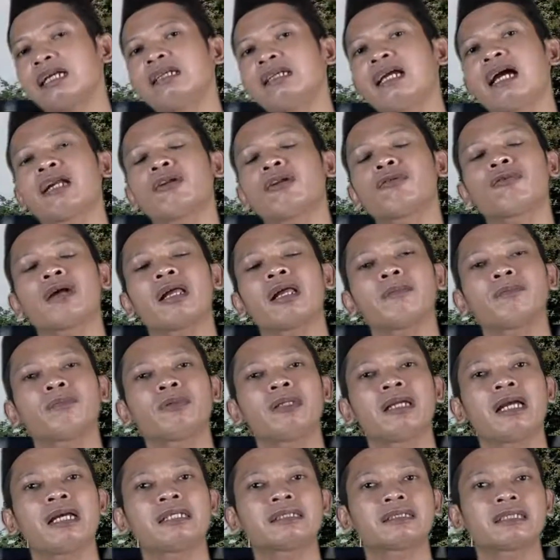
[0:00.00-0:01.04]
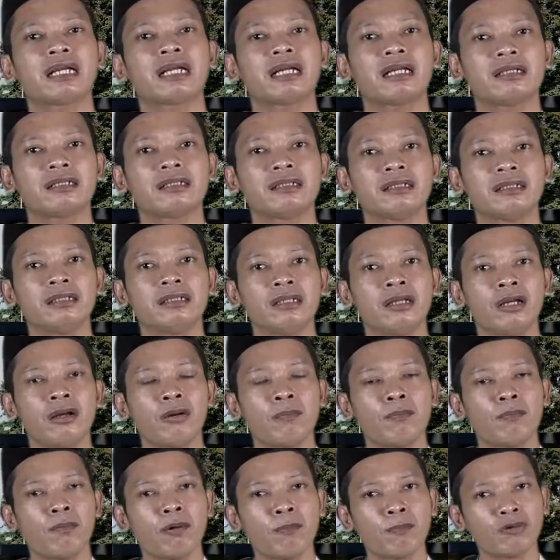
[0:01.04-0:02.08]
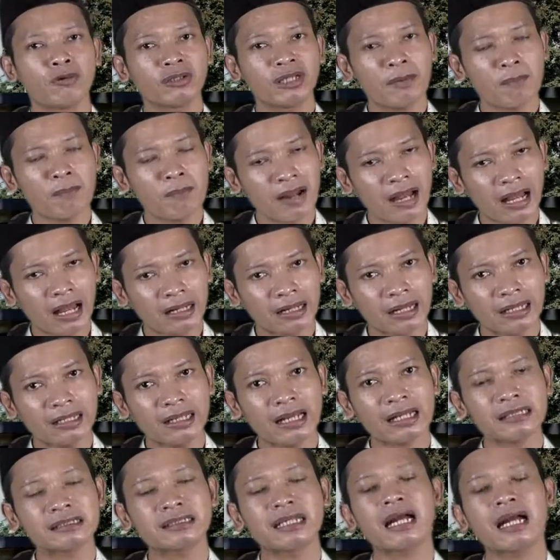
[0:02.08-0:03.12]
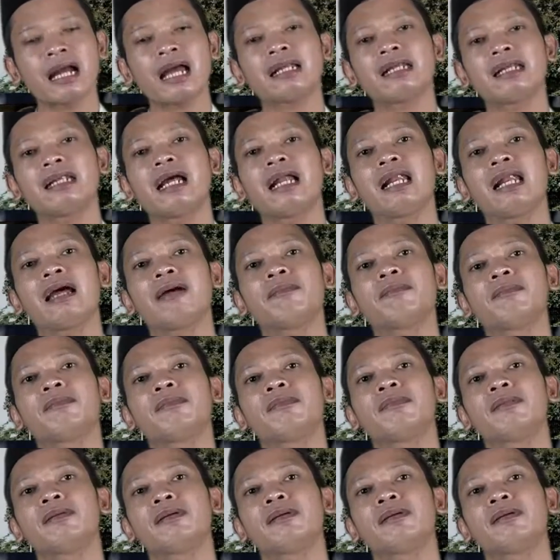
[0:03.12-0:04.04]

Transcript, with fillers: yang luar biasa mempunyai makna yang sangat dalam